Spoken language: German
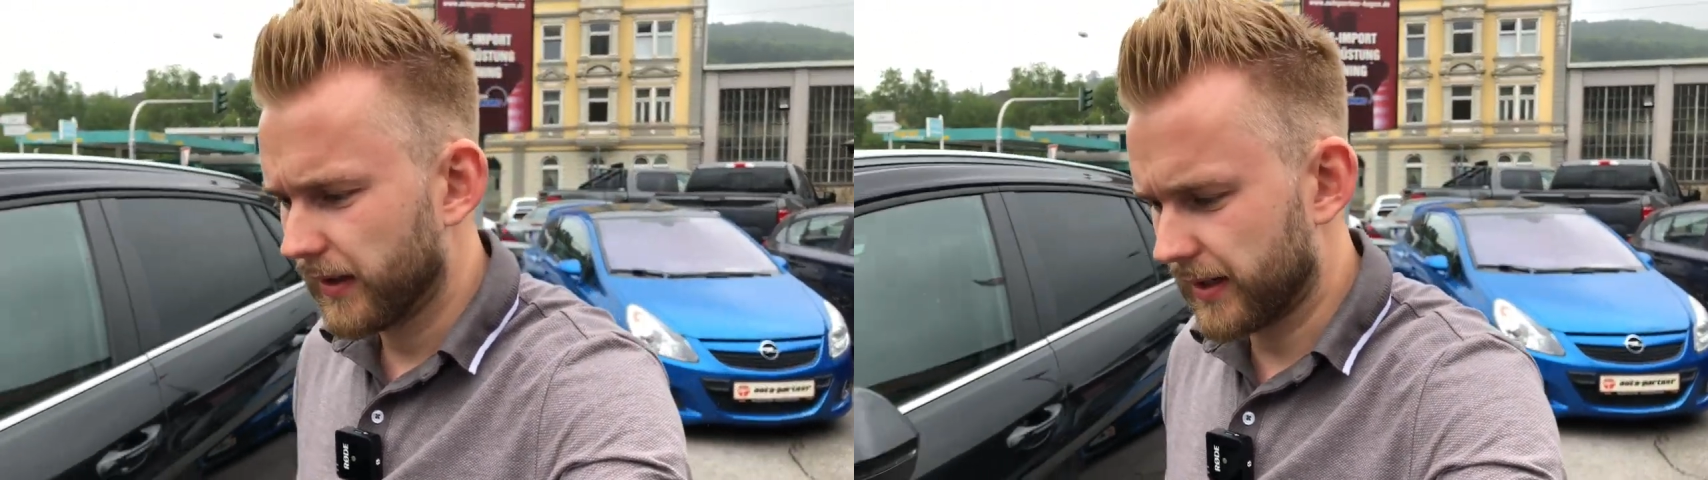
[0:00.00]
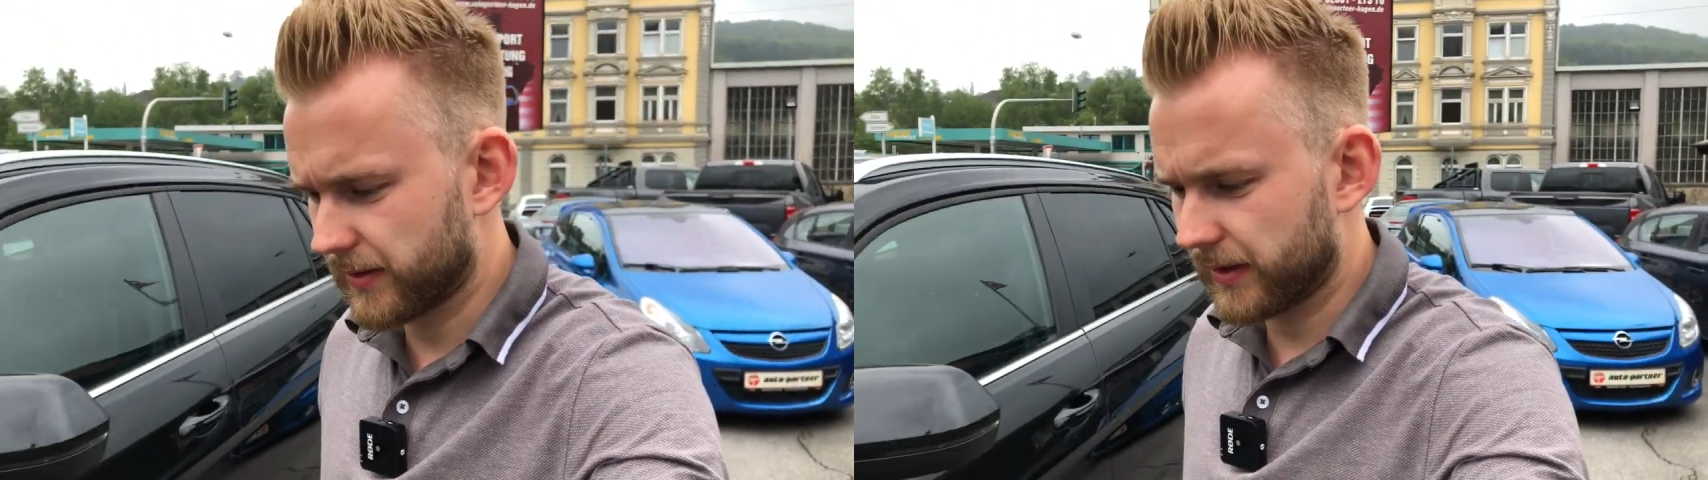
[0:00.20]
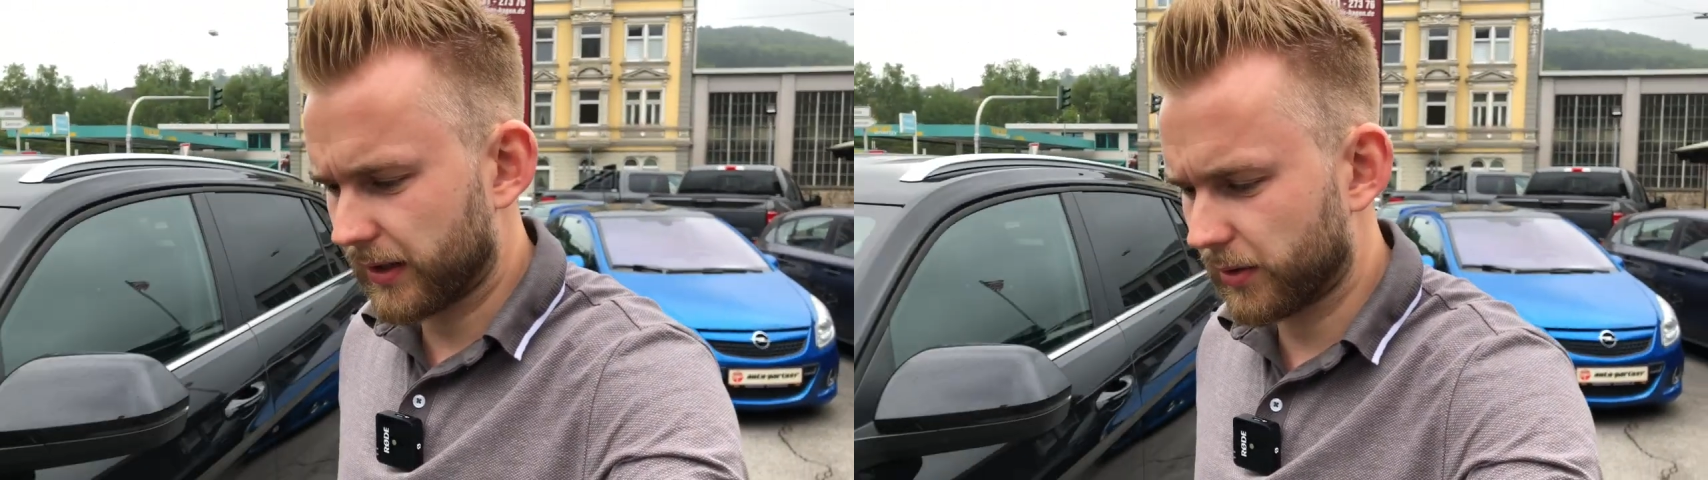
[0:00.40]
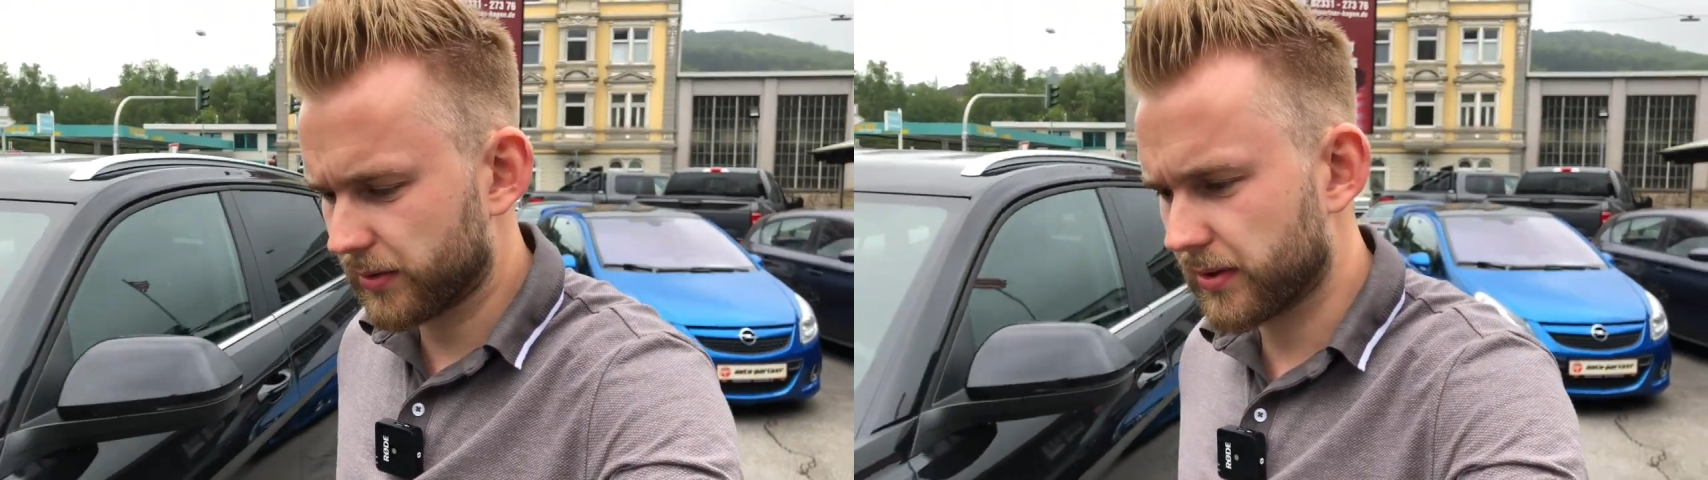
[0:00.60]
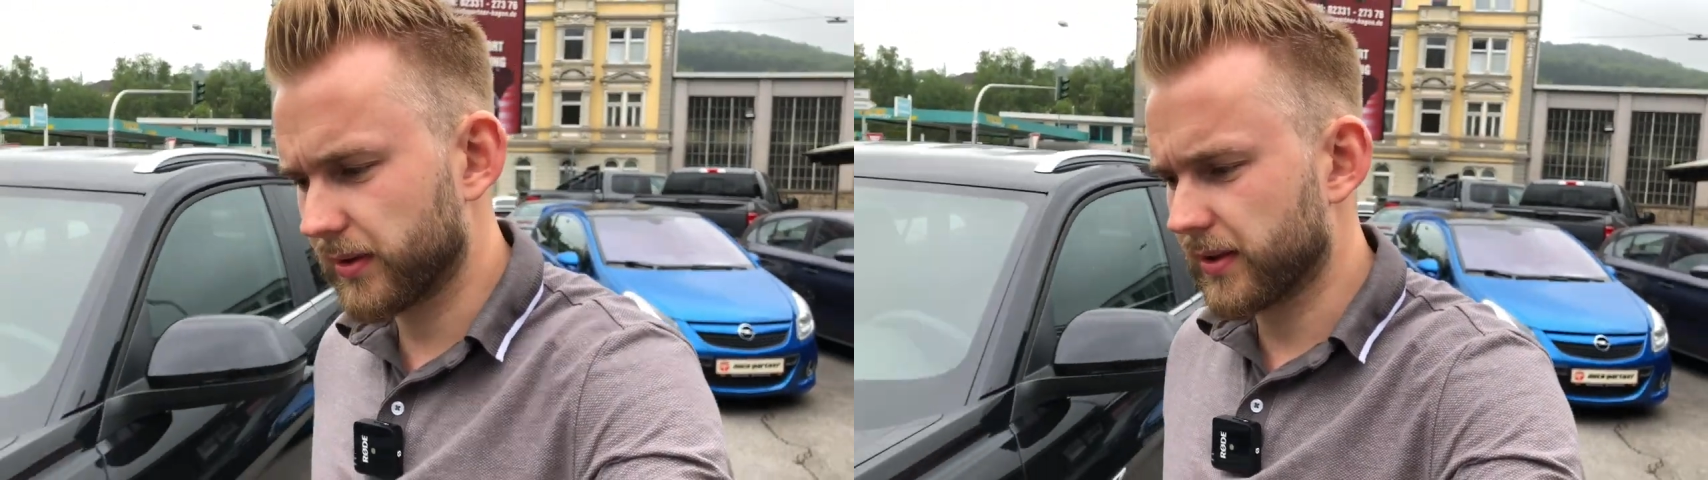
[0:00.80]
Also der
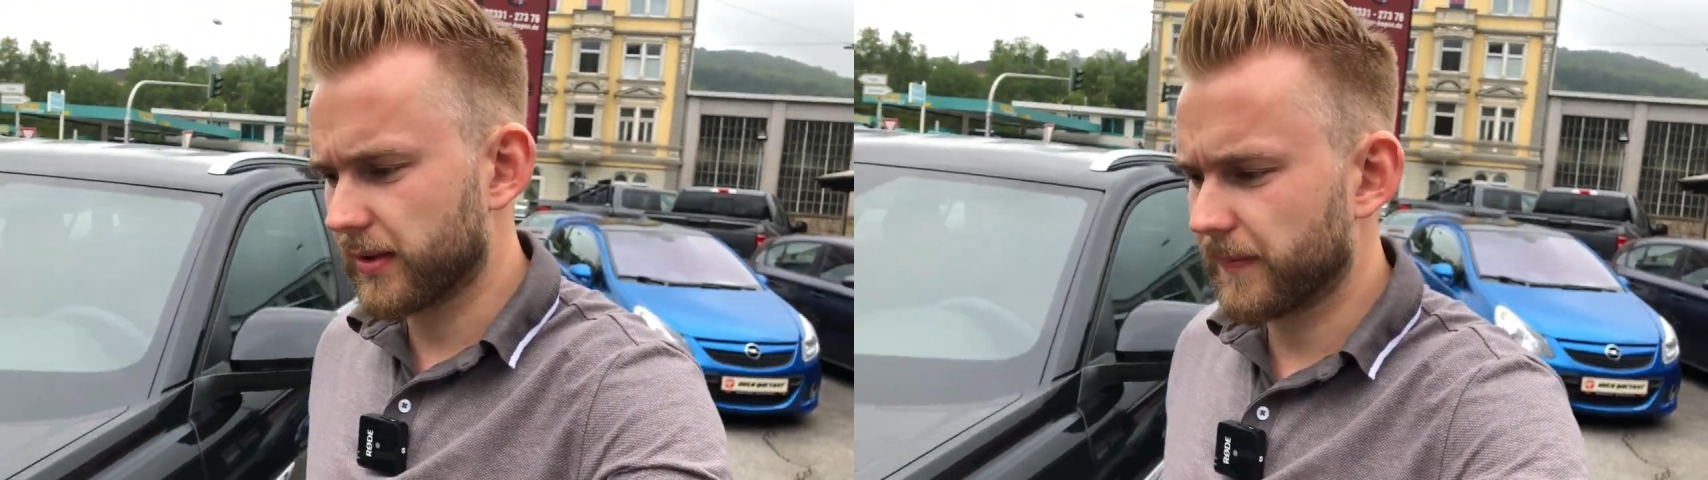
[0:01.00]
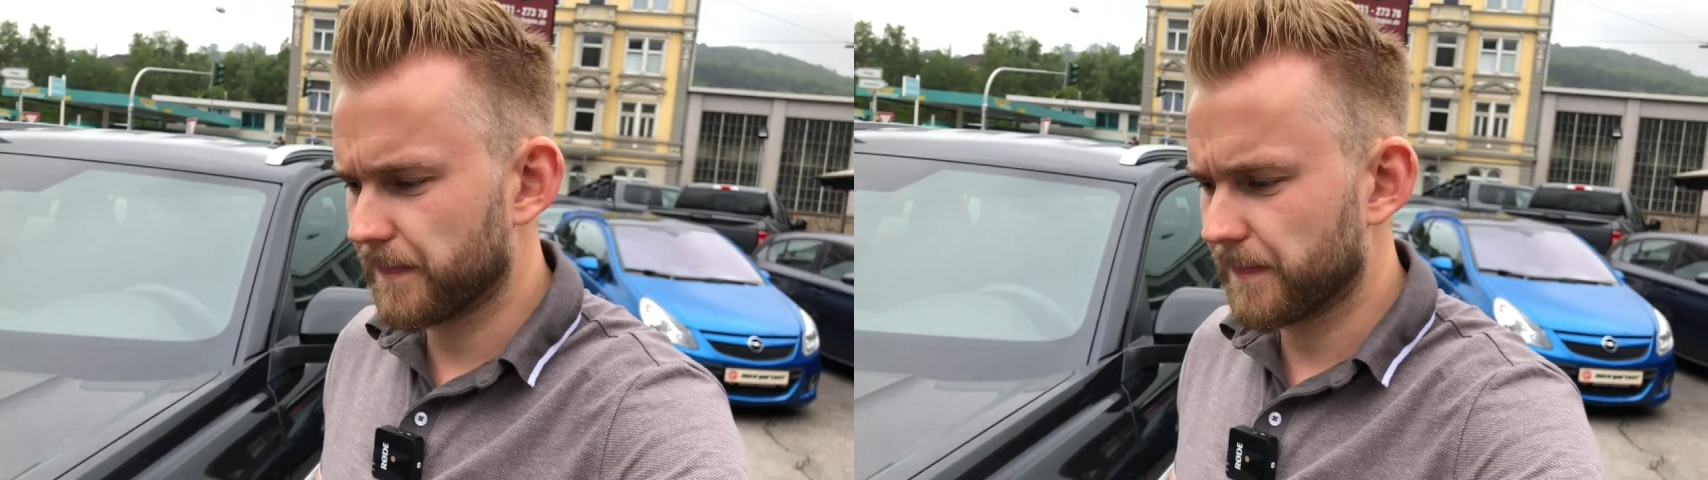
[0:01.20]
kostet,